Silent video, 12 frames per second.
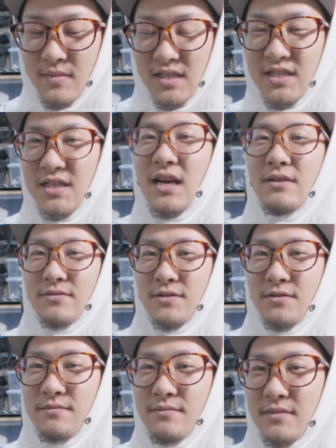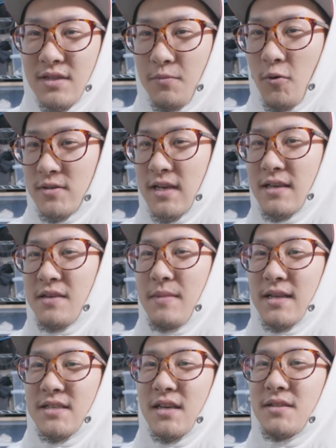違うんですよ。で僕さっき
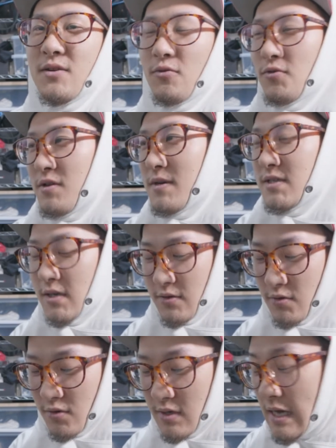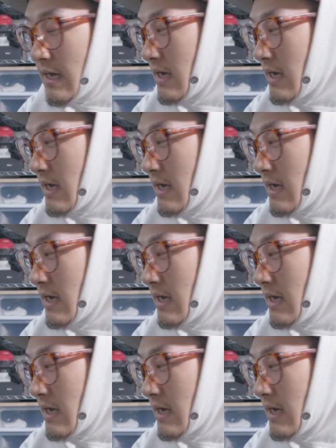間違ったこと言いましたけど、